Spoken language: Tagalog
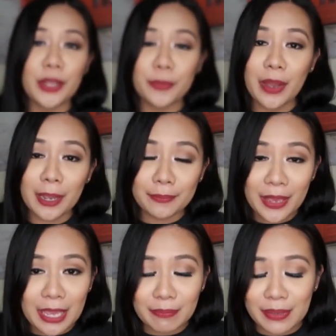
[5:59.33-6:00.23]
kayong mga
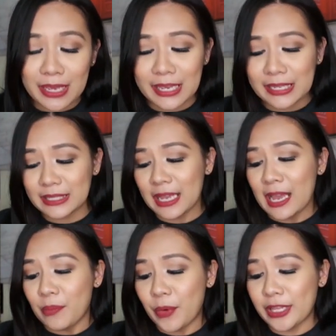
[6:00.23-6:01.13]
babies.
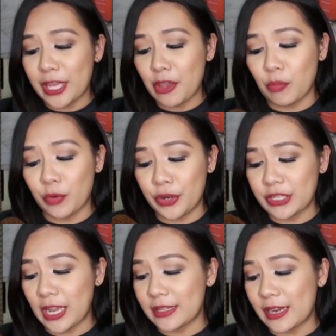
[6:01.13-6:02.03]
Pwede kayong
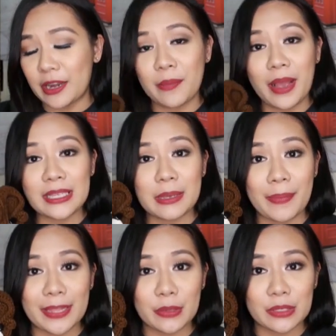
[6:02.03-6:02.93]
umorder sa kanila ng mga
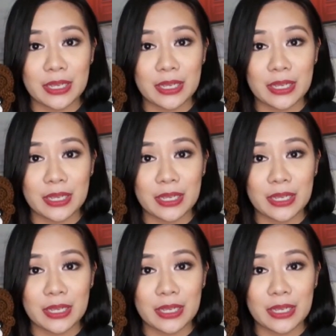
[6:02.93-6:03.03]
sapatos